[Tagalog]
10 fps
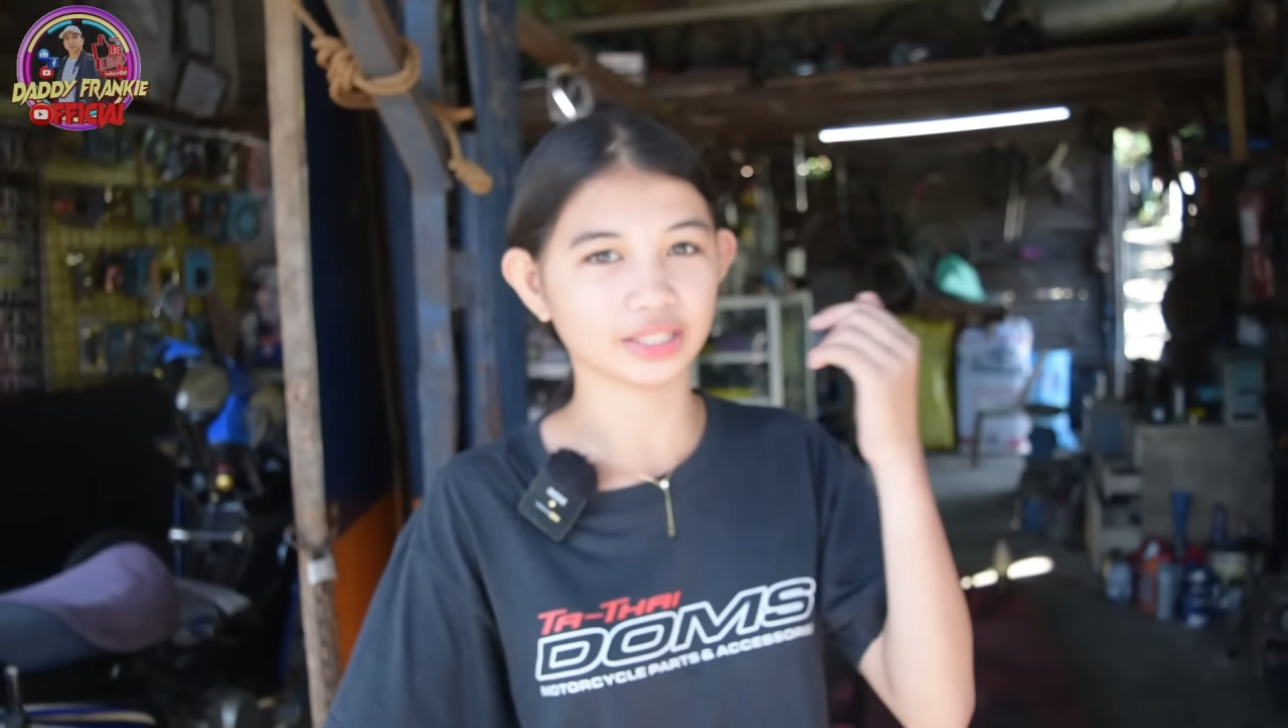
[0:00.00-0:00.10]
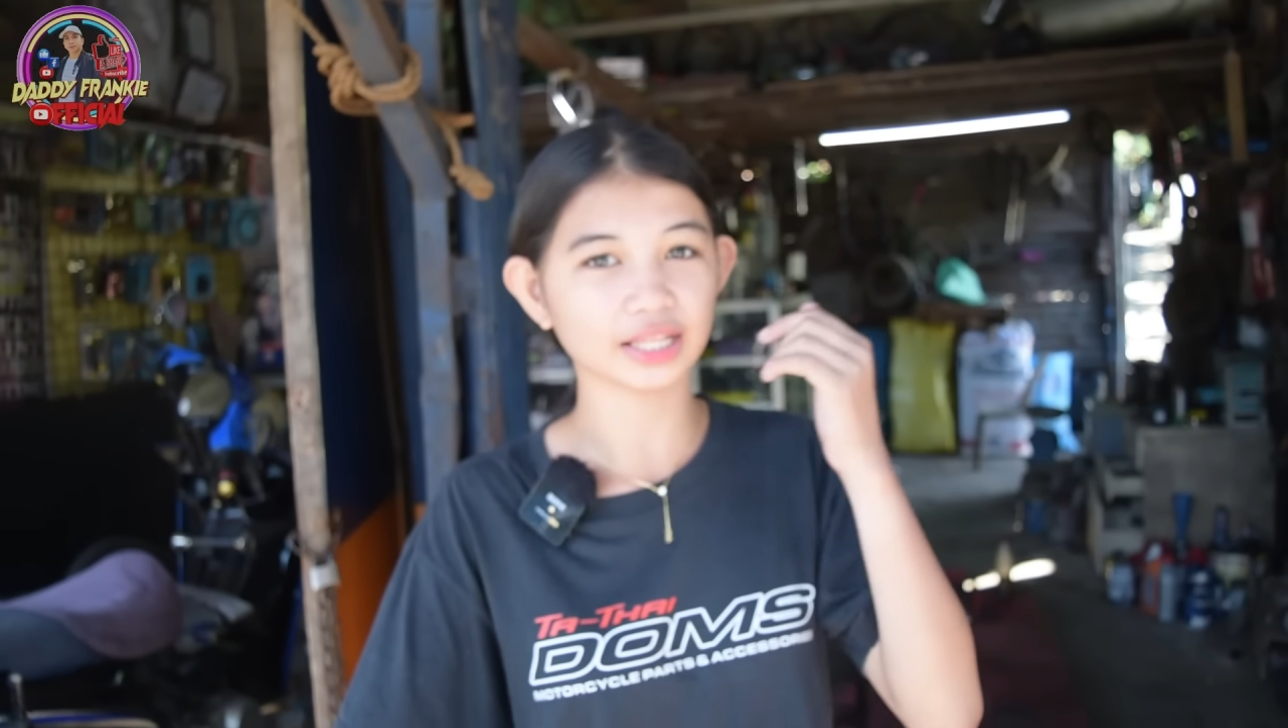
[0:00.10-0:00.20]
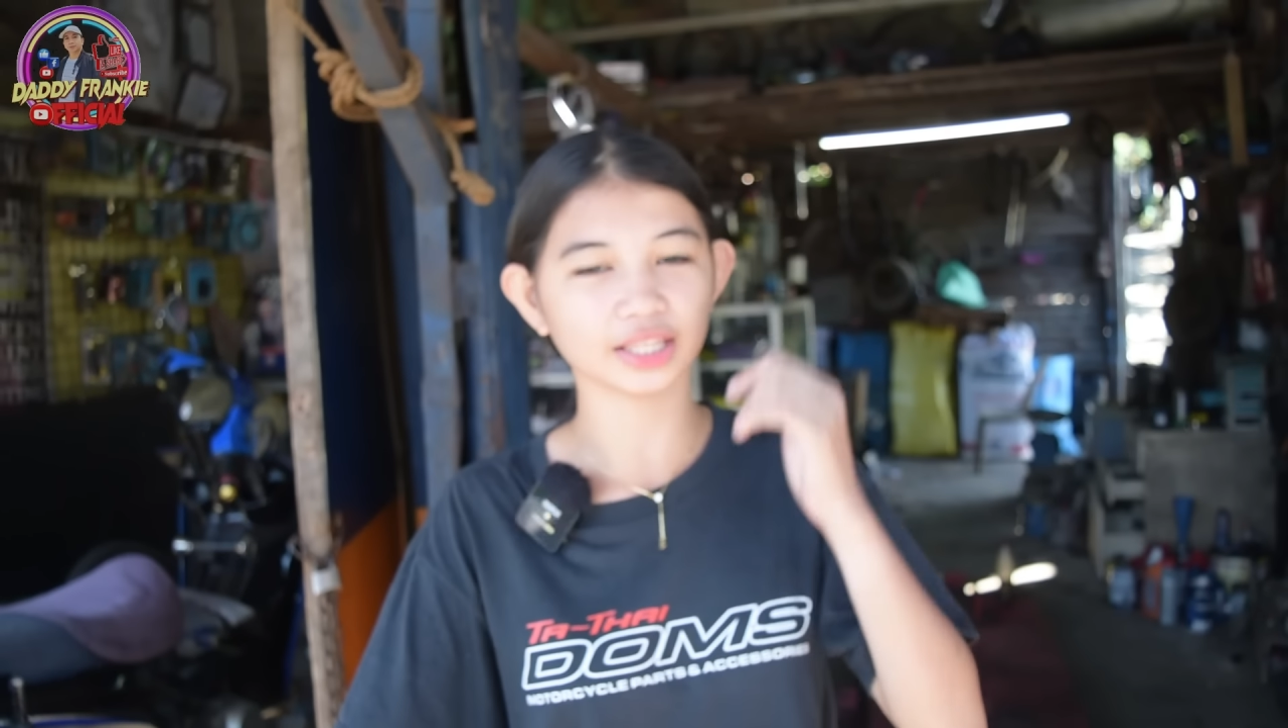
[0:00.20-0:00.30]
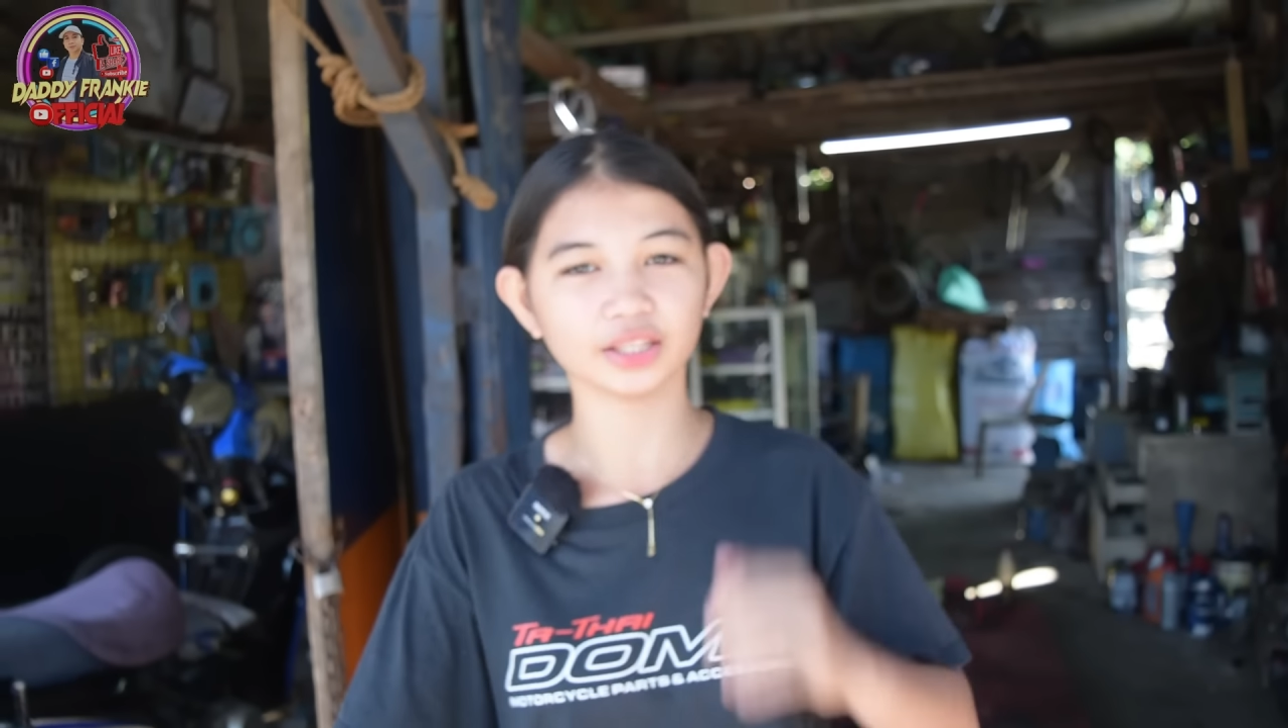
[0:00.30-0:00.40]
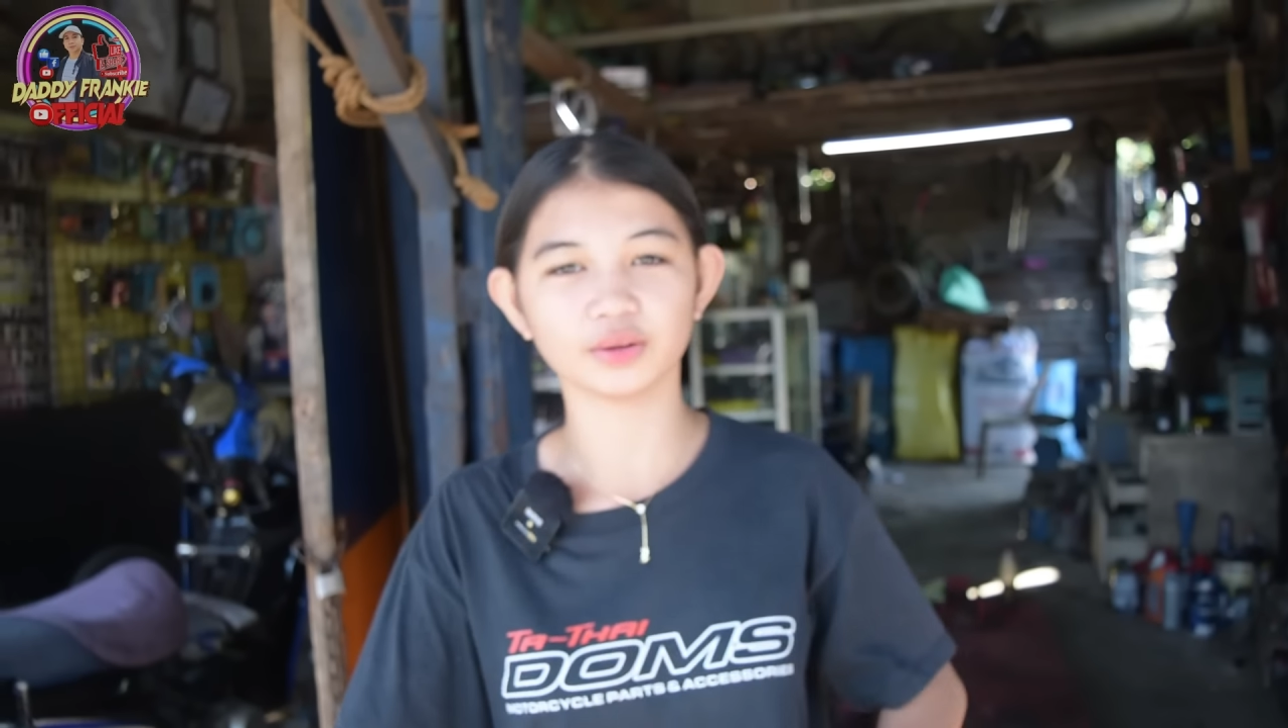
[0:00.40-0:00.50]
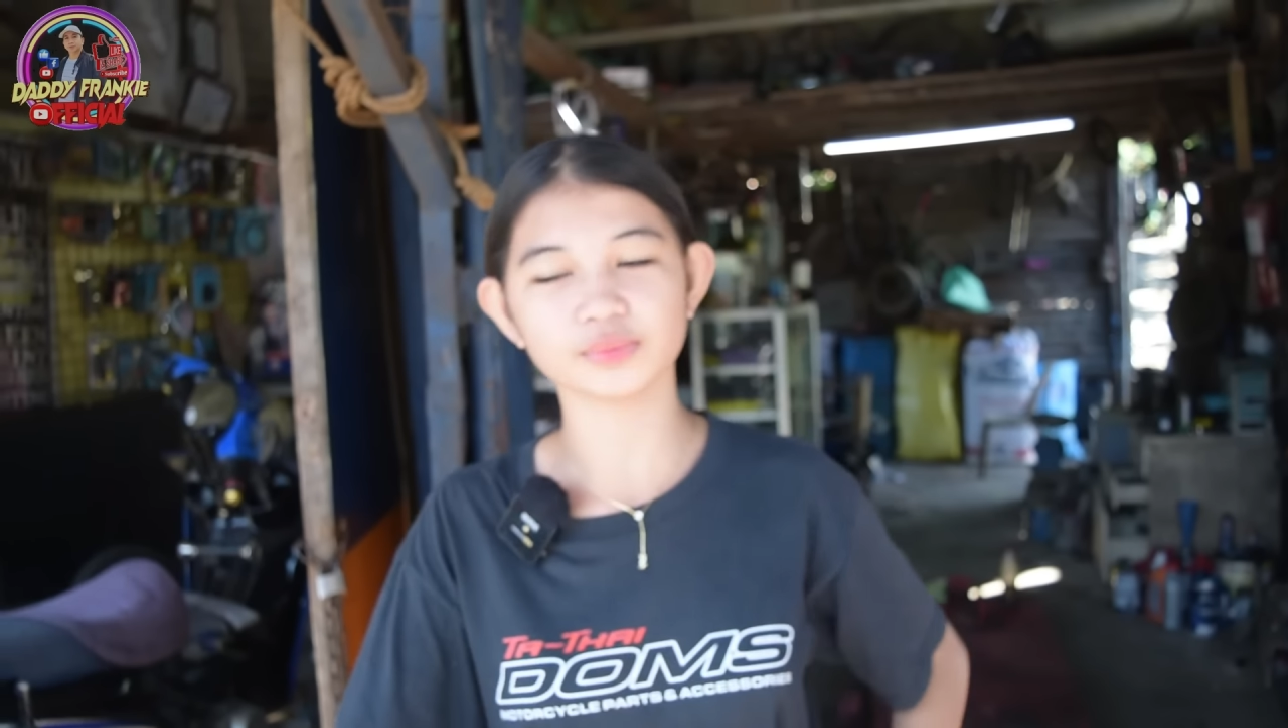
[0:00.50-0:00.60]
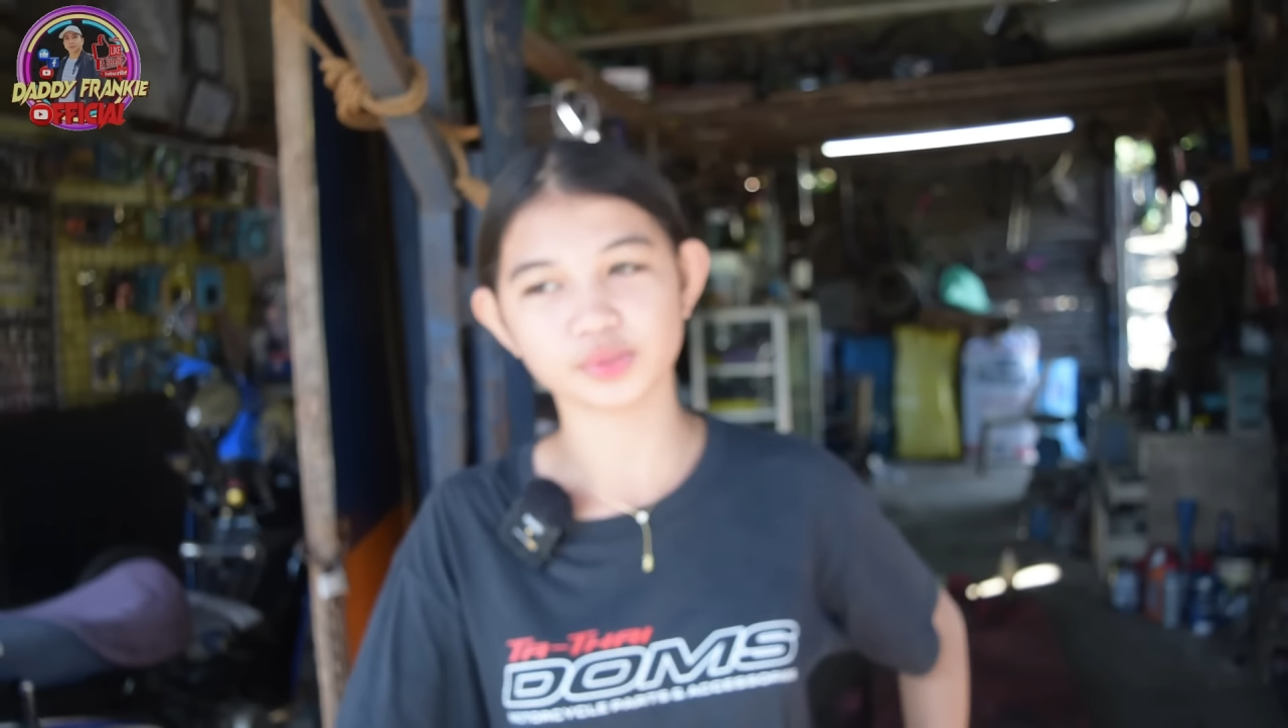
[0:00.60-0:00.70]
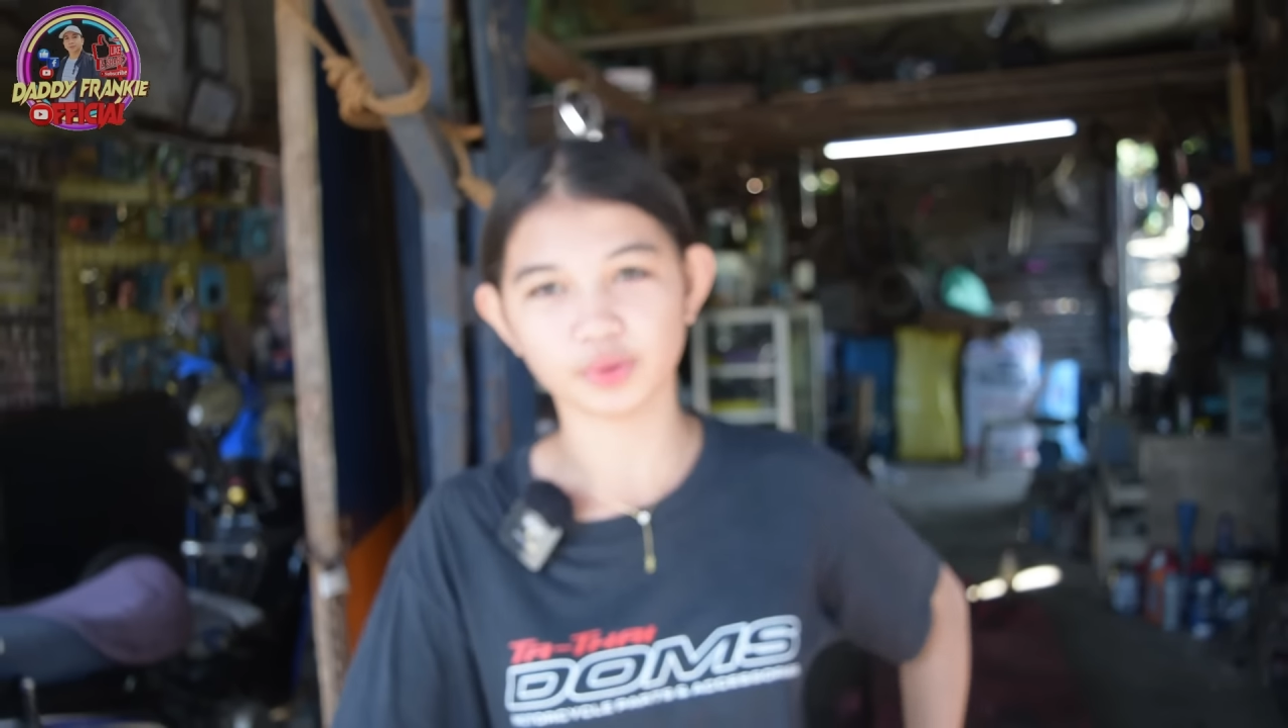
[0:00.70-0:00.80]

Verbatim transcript: Tatay Doms